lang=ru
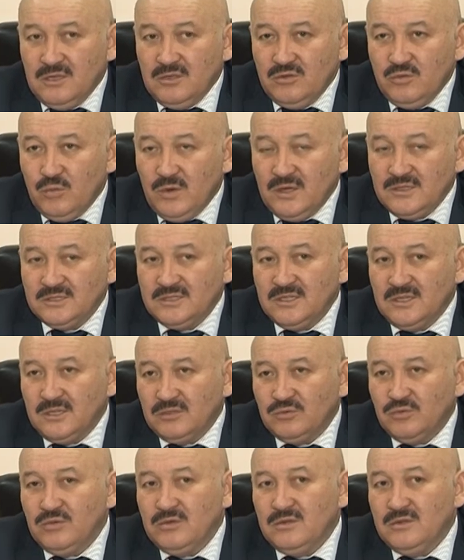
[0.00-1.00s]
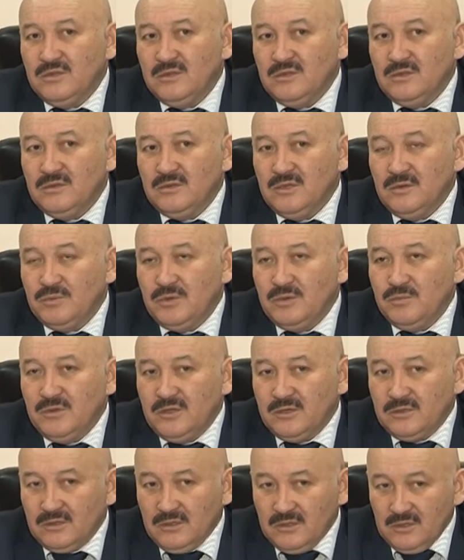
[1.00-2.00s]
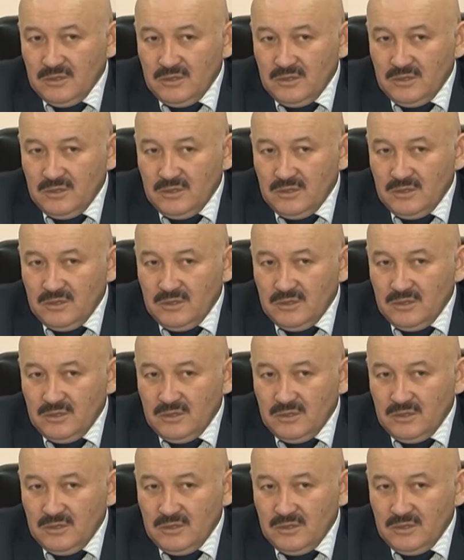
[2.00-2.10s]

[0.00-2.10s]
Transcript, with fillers: нюансы, которые, например,